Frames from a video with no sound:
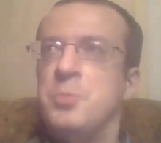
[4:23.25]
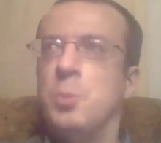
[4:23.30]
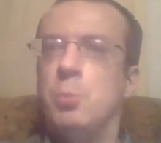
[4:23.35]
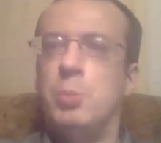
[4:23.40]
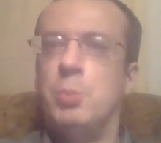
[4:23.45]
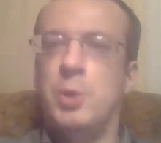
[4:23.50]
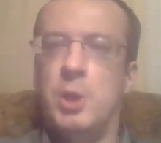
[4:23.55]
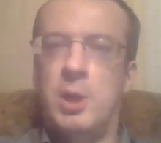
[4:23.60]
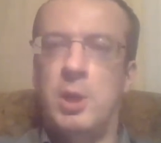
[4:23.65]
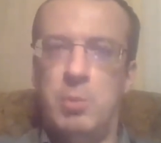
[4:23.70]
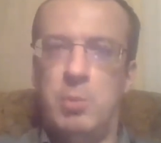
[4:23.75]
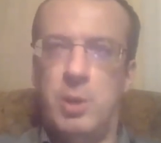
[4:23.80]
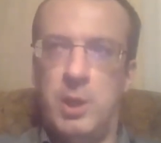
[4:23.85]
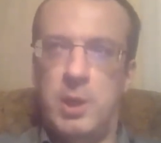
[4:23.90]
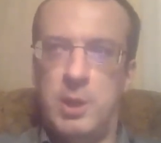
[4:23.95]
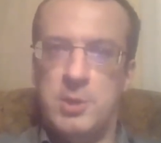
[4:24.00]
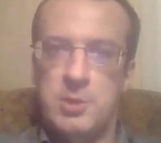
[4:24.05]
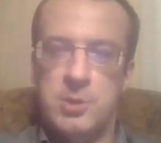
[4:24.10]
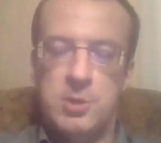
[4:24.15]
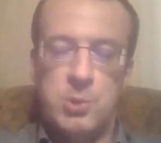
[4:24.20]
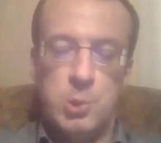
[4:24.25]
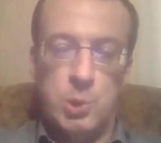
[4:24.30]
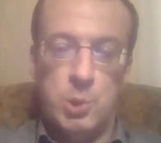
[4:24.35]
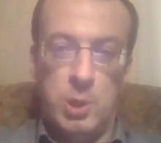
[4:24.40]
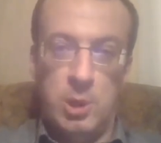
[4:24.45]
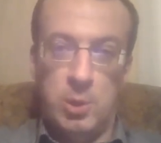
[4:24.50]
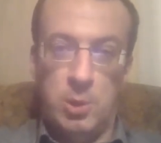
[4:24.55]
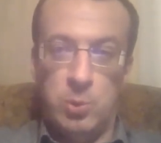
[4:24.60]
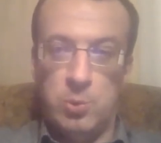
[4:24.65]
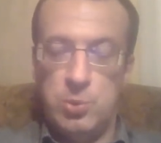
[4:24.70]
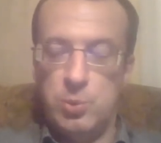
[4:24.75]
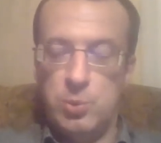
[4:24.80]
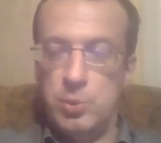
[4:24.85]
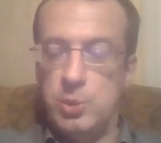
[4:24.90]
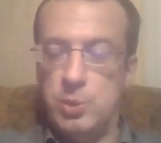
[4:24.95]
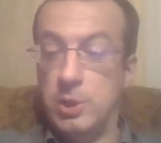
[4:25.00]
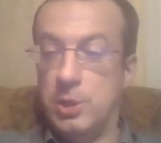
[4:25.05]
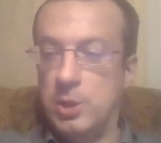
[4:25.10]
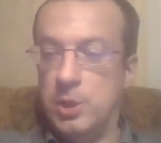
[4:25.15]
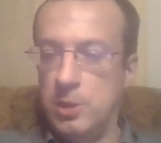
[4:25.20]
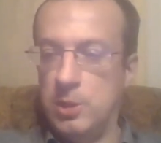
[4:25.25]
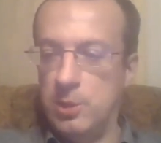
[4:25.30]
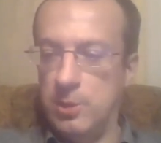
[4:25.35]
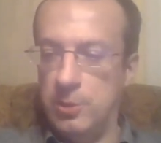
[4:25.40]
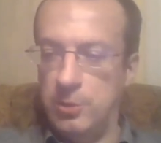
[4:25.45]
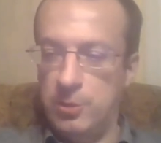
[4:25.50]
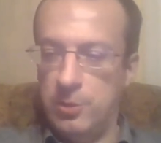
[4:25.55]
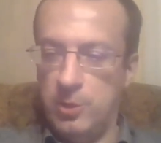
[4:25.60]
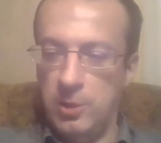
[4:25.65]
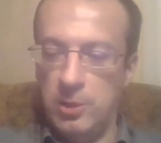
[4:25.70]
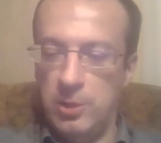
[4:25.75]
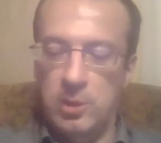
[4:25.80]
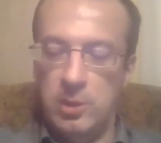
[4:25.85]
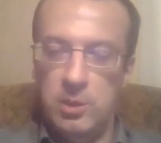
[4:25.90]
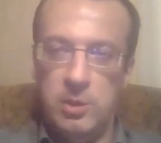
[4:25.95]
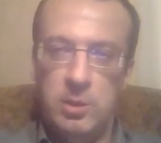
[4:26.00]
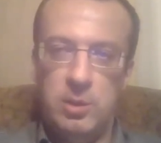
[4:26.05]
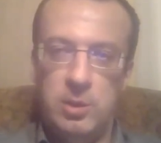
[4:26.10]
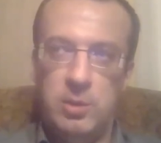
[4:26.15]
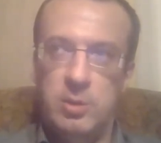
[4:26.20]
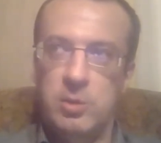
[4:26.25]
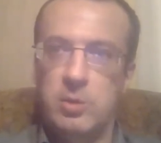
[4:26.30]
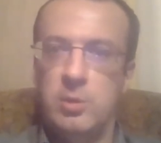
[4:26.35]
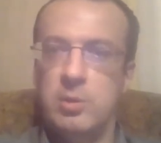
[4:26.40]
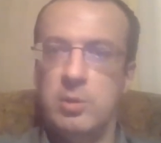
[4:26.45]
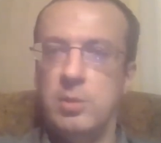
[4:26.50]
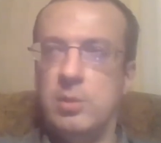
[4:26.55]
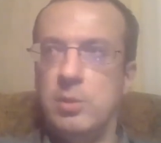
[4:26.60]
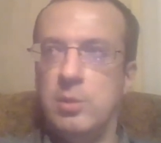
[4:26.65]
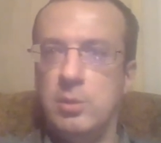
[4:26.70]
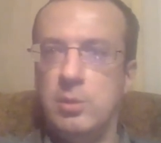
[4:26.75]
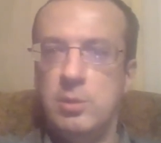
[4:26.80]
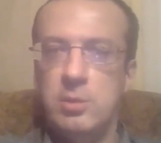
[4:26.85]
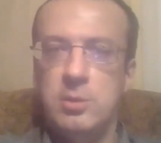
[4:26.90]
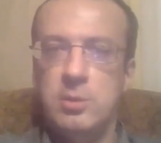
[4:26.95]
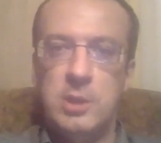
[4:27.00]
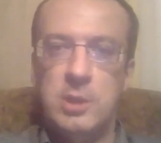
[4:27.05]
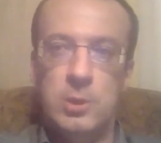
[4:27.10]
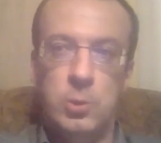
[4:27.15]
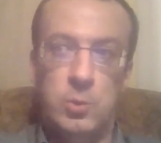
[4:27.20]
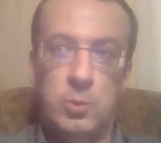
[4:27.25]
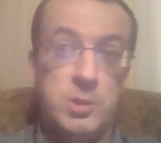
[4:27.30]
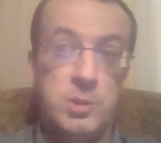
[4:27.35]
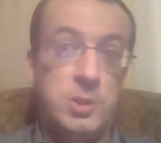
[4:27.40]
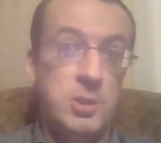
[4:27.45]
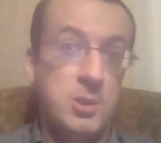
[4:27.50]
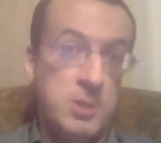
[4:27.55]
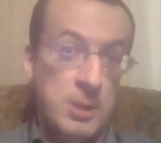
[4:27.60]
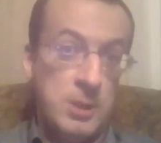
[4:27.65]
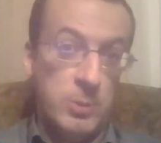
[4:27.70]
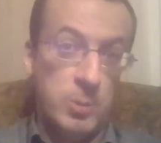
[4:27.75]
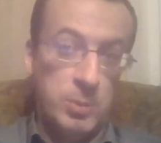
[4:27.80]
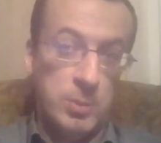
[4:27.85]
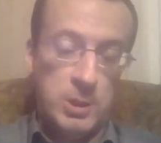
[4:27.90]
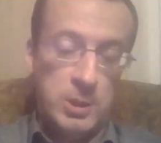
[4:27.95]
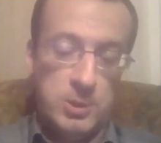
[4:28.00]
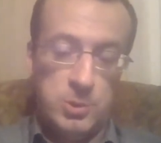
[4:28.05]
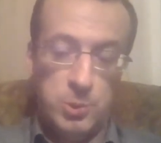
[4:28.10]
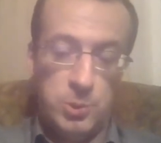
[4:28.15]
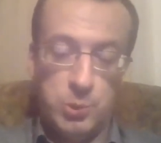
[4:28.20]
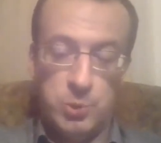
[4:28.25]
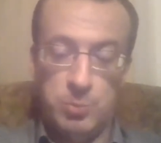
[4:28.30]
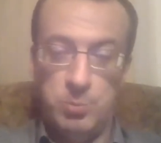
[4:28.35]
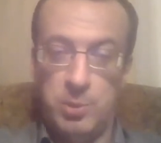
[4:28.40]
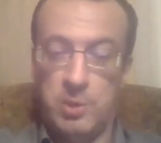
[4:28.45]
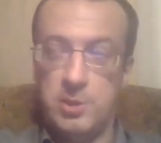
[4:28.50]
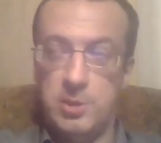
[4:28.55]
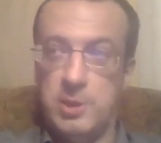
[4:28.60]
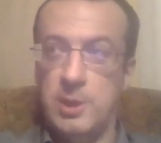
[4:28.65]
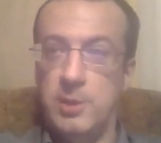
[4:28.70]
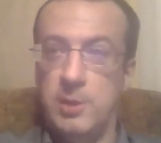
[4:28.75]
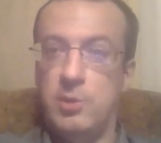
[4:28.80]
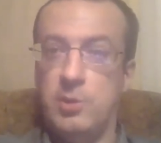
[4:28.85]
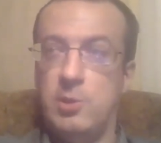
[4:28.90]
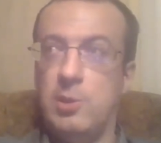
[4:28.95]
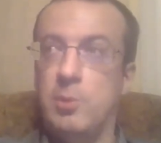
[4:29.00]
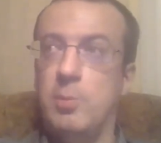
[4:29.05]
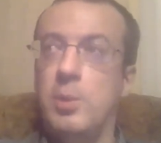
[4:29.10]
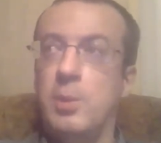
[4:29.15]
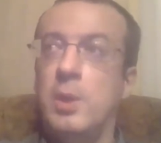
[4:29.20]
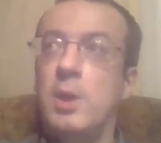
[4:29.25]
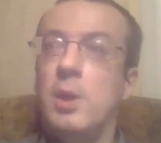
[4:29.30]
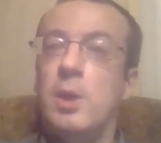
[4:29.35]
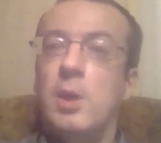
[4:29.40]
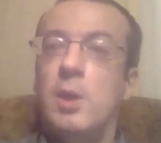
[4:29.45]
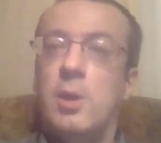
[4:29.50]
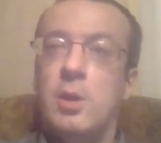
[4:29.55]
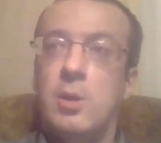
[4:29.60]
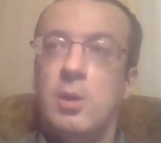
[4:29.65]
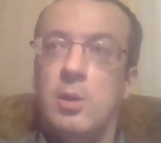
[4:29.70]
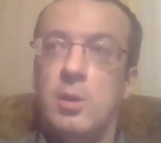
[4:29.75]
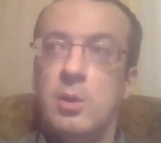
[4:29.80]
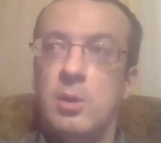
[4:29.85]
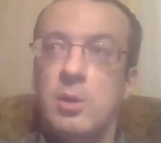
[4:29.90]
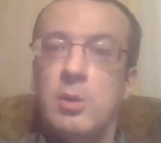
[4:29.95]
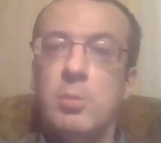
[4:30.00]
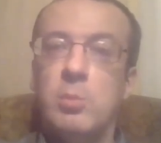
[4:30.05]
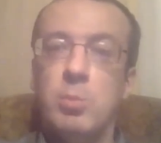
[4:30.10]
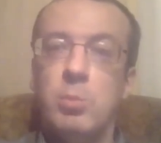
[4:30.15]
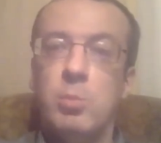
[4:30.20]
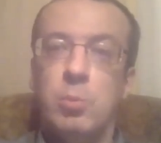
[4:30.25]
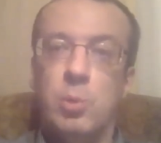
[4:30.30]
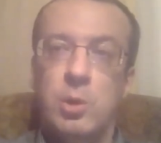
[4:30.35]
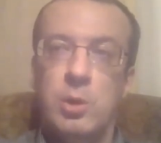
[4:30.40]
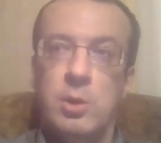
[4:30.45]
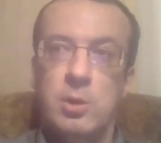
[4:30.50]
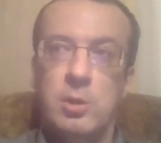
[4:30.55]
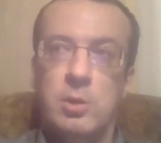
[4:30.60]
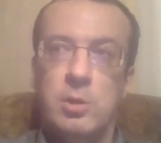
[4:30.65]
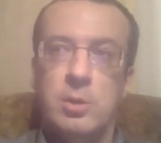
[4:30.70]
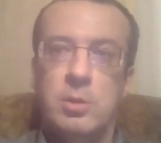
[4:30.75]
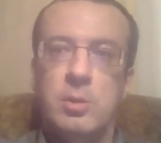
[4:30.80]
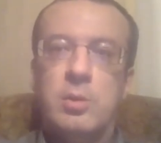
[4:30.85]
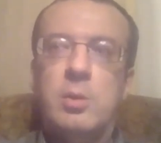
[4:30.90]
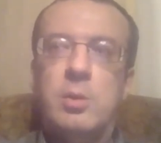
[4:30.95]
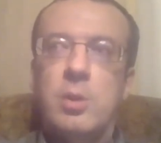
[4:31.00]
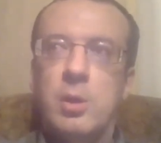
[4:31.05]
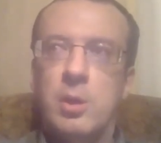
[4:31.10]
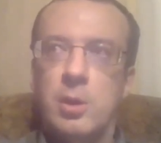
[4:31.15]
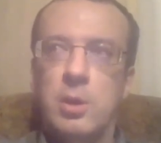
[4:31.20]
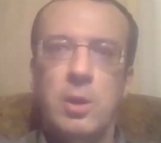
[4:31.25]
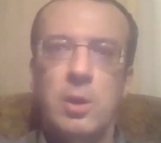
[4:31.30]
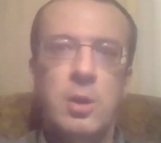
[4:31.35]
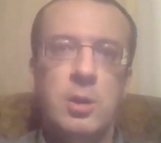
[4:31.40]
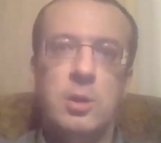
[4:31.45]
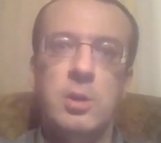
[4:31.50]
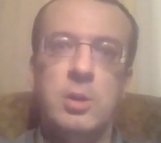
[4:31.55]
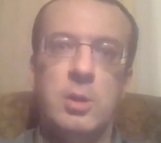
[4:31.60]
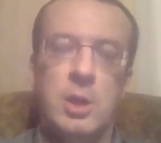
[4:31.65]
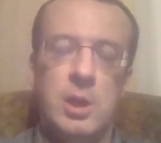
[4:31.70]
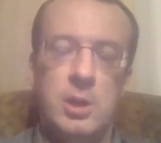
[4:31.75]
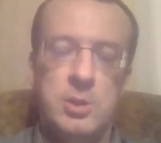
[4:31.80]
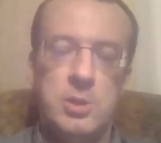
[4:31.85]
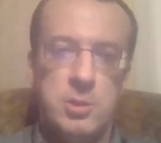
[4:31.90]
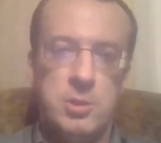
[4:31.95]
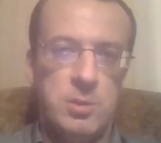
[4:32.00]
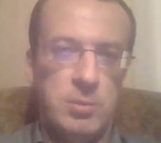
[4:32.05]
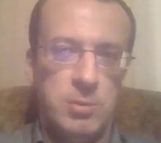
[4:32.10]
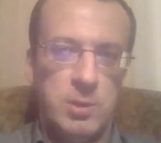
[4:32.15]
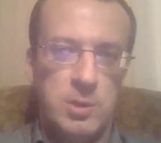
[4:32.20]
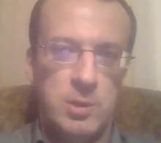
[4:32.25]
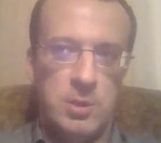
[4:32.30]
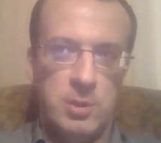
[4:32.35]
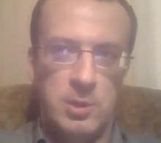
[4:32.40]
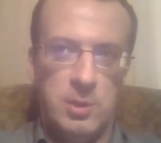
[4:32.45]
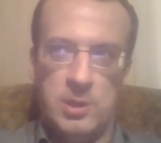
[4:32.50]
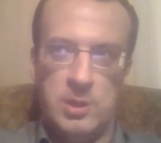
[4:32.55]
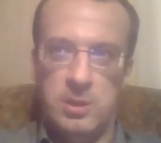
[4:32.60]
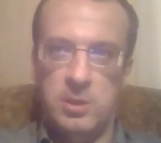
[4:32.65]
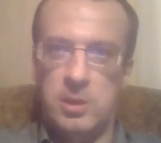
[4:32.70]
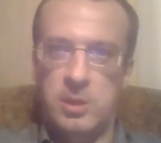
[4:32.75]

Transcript: уподобляется, к сожалению, судье Кеннеди и становится не самым надежным представителем а, более оригиналистского крыла.